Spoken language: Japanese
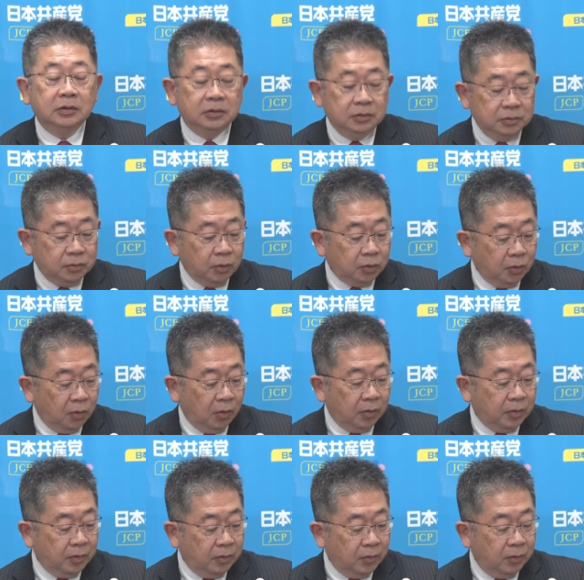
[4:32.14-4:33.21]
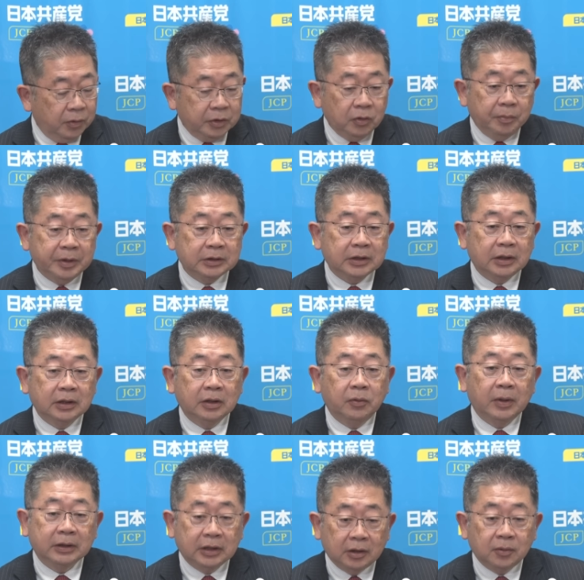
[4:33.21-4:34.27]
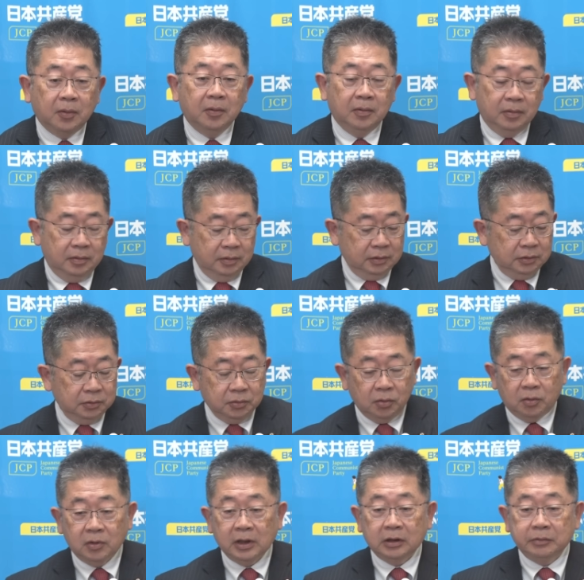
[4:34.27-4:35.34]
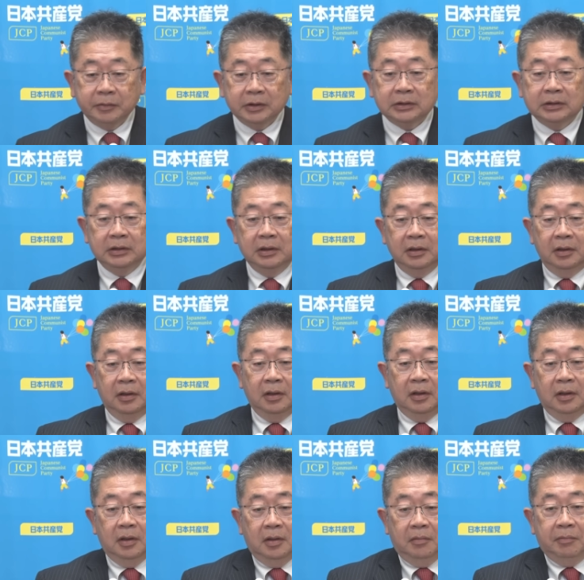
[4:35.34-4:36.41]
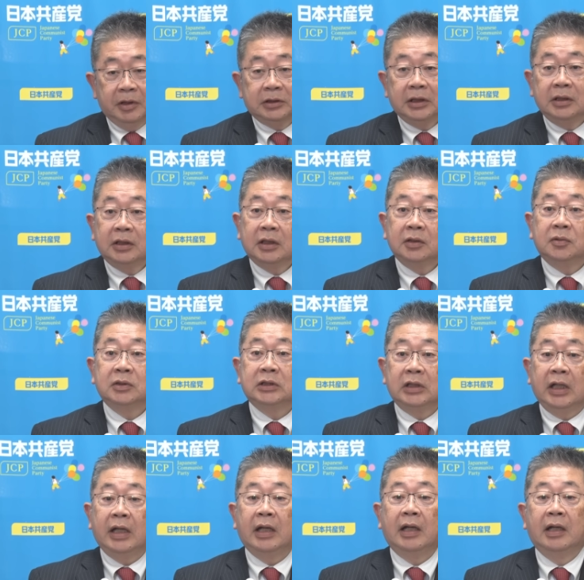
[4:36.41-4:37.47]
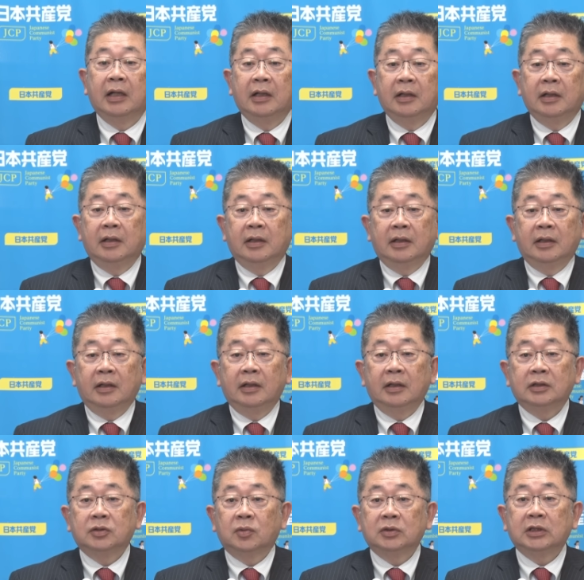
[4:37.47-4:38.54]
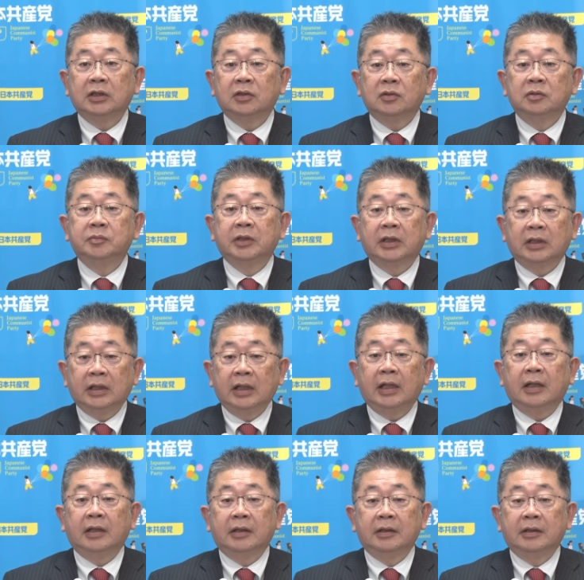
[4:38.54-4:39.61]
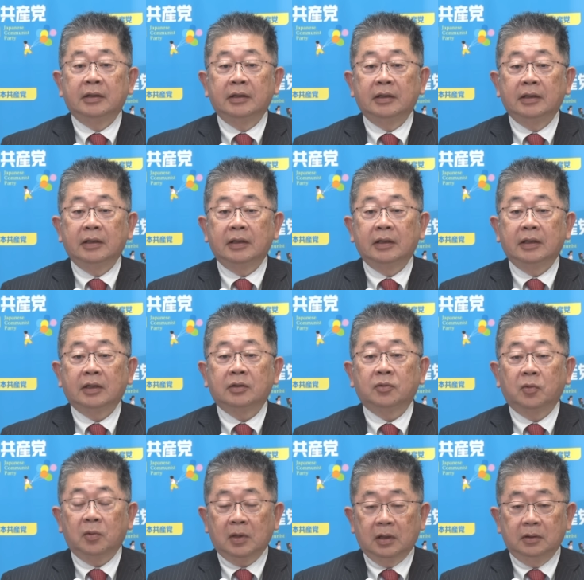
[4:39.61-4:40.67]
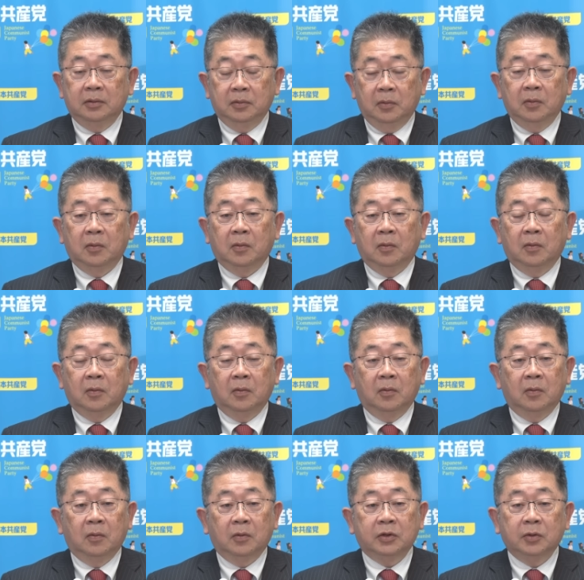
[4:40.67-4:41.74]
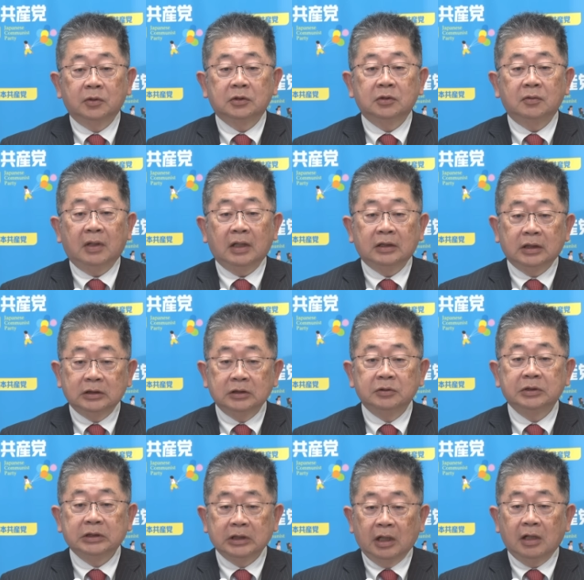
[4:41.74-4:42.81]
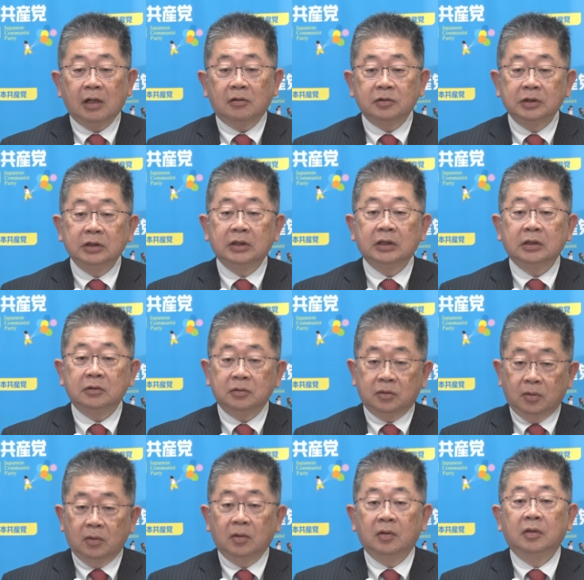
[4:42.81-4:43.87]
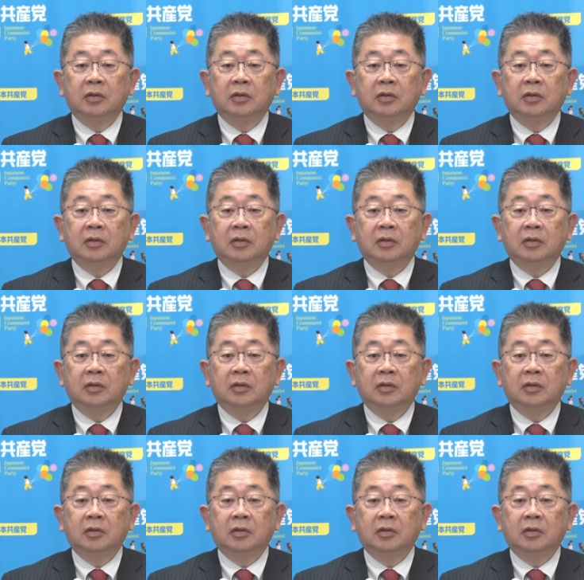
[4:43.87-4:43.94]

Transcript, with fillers: いうことを表明されて終わったということであります。まあ、全体として、え総選挙に向けて、え野党間の共通の旗印が確認できると